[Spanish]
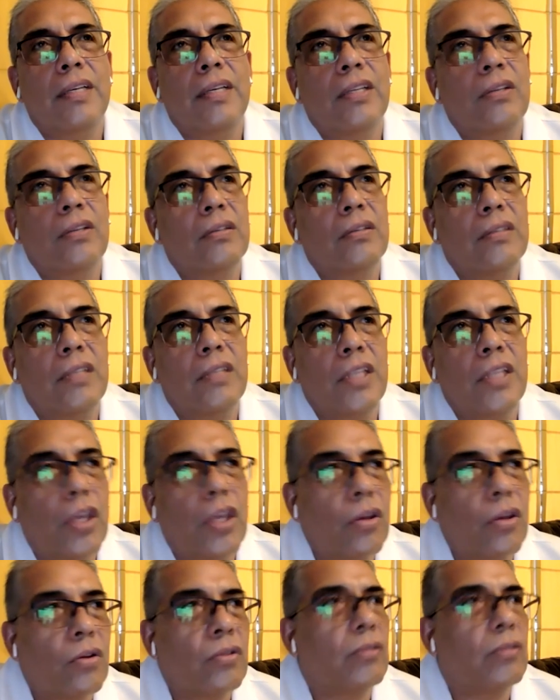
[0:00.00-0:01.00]
Y entonces el
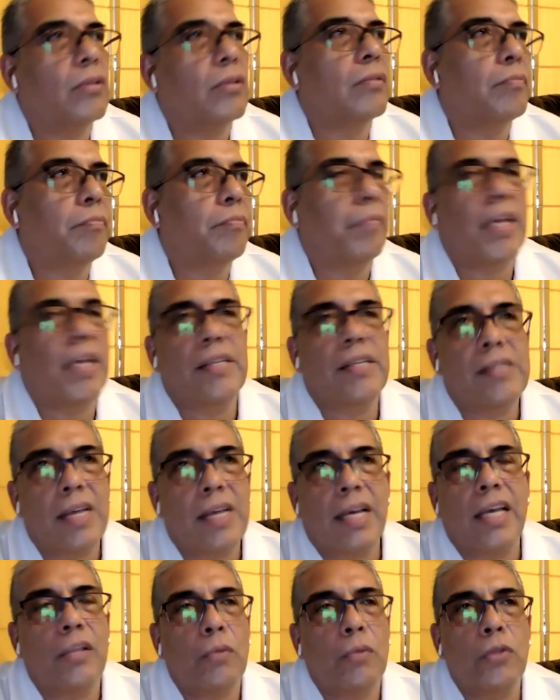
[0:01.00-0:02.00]
niño
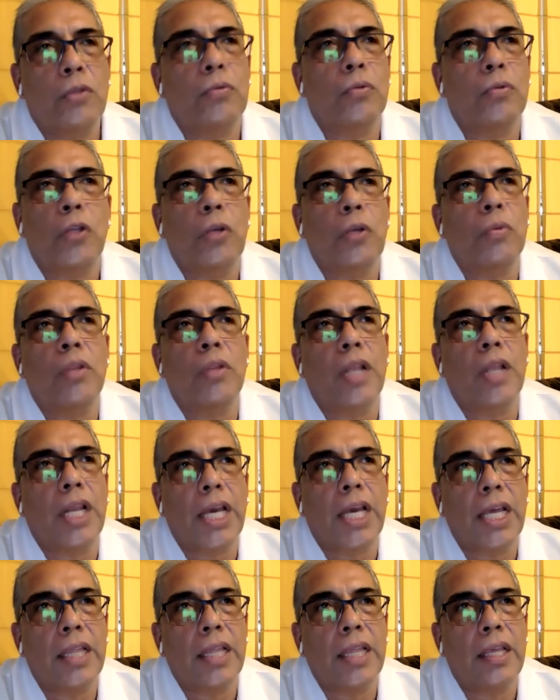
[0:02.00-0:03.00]
piensa que no es un niño
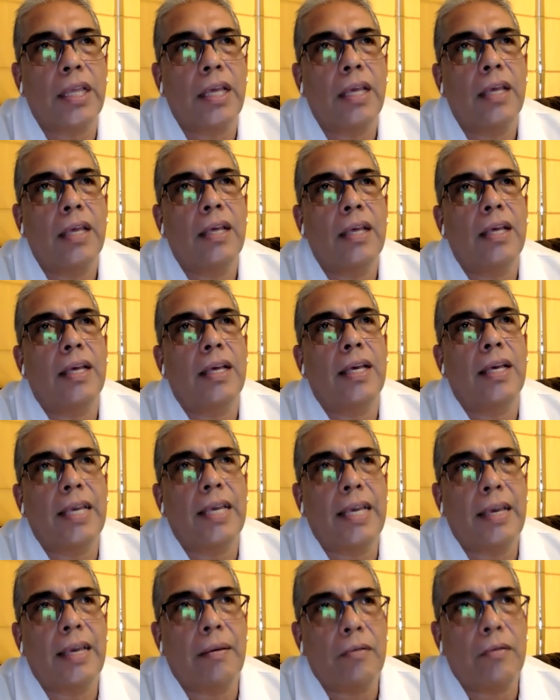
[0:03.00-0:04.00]
inteligente
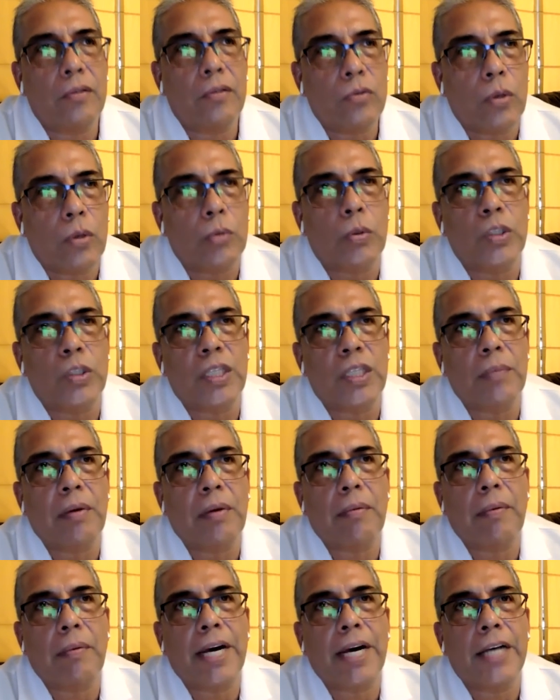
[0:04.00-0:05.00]
y su
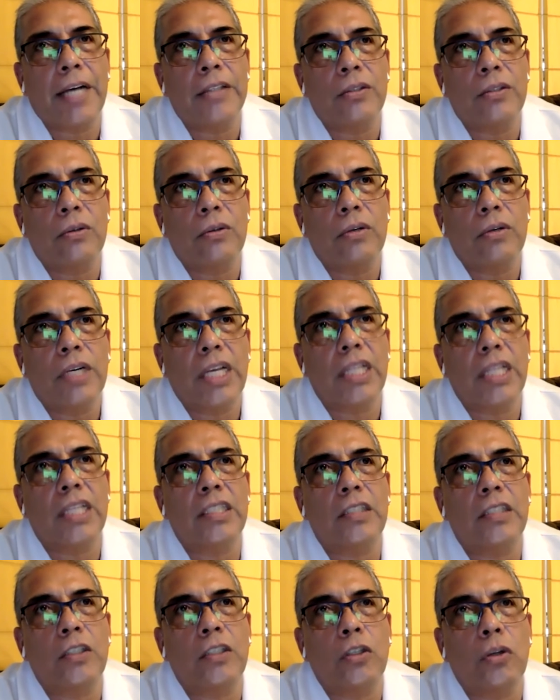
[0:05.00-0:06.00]
autoestima va bajando, que
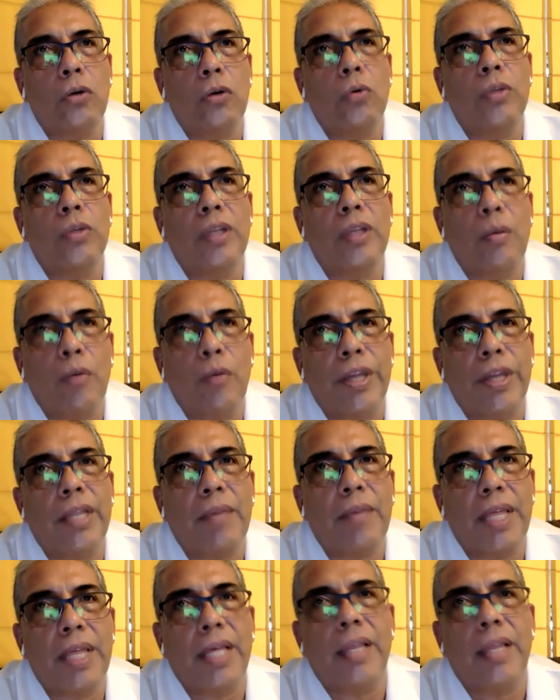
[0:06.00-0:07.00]
necesito una
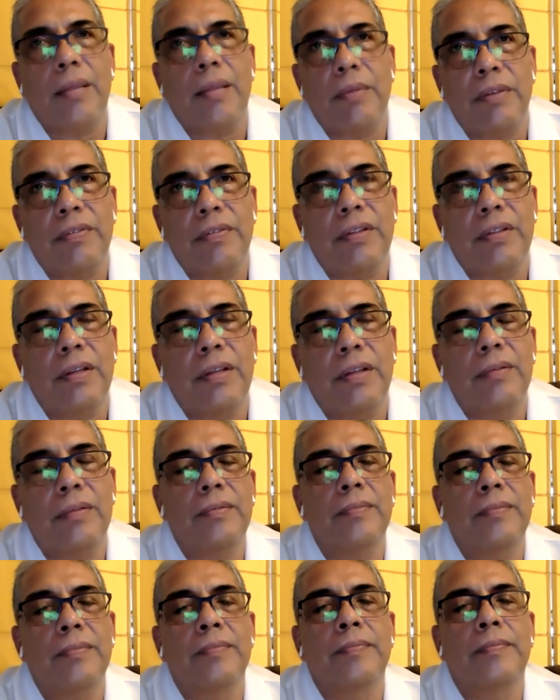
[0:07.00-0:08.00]
buena medida de vista
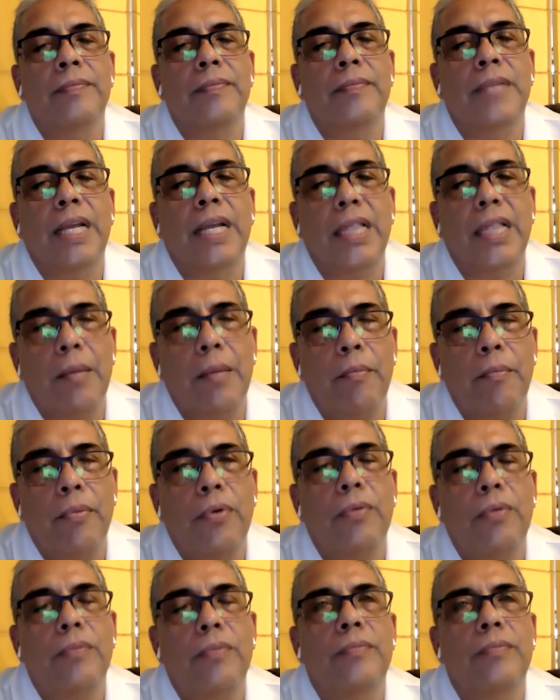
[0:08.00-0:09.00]
a tiempo.